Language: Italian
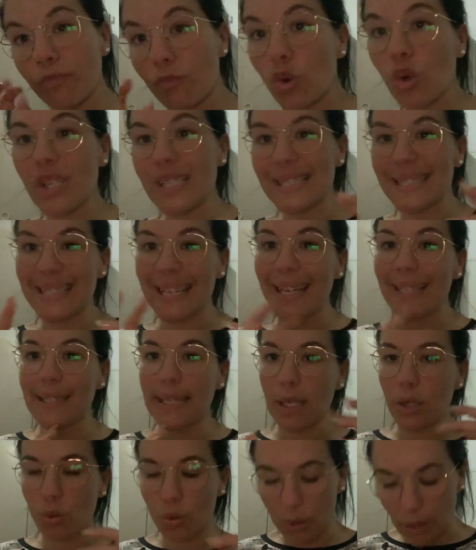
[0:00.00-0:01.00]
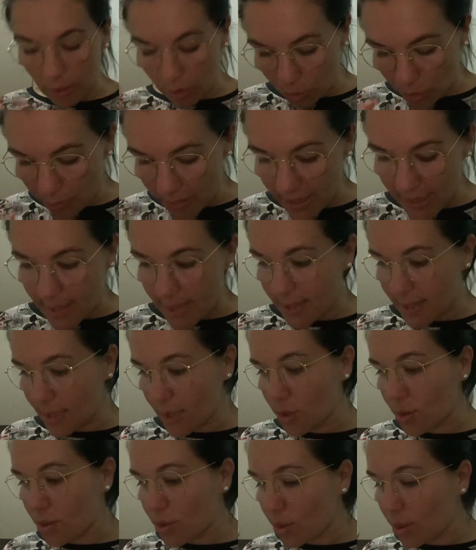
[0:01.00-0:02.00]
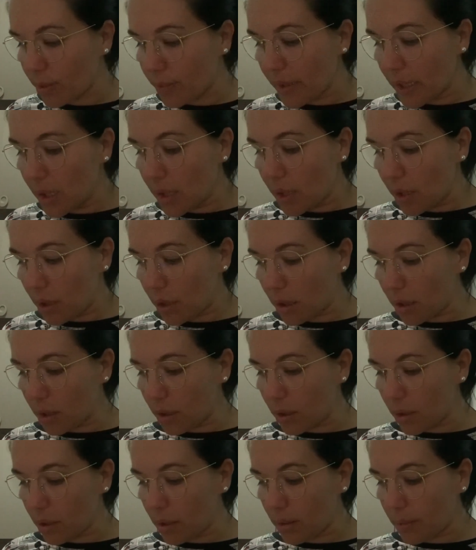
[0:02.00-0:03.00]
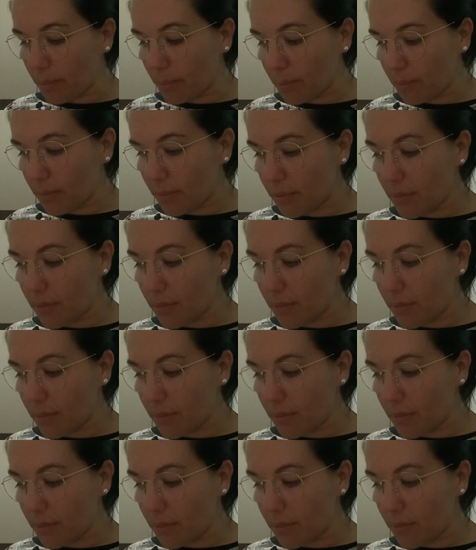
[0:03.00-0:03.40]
voi state aiutandomi nel senso ehm,